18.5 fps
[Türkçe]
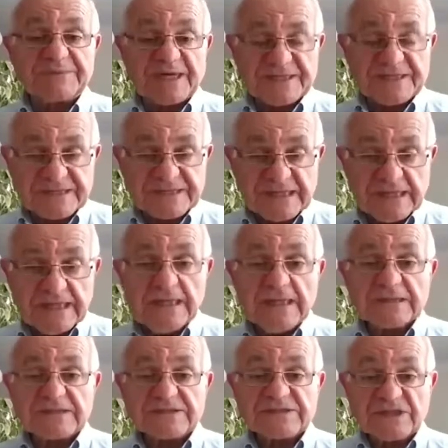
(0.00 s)
biraz
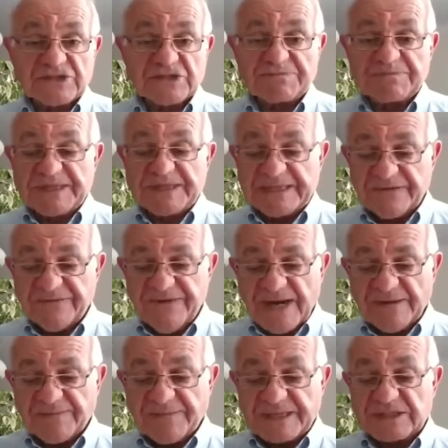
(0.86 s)
kısaca bilgi
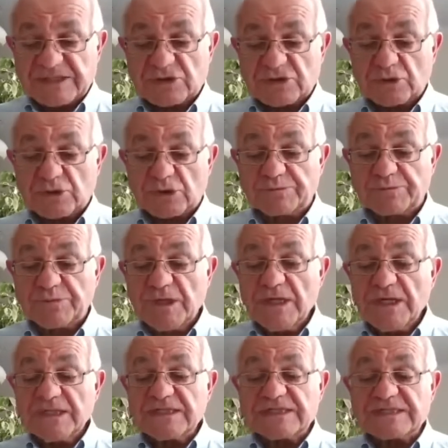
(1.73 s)
vermek istiyorum.
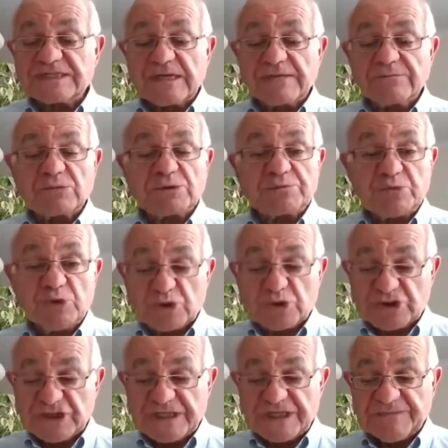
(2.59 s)
İstanbul
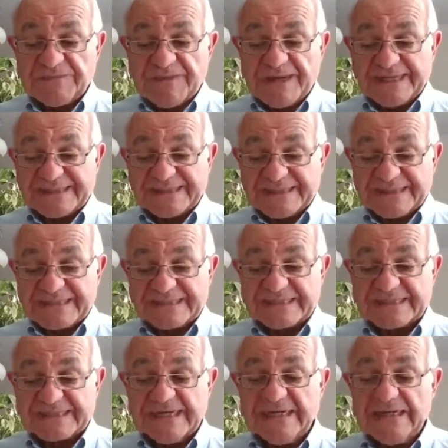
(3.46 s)
Büyükşehir
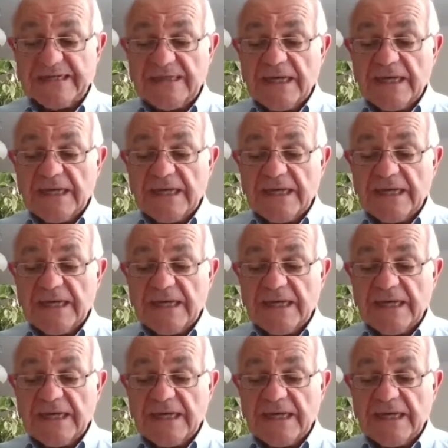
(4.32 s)
Belediyesi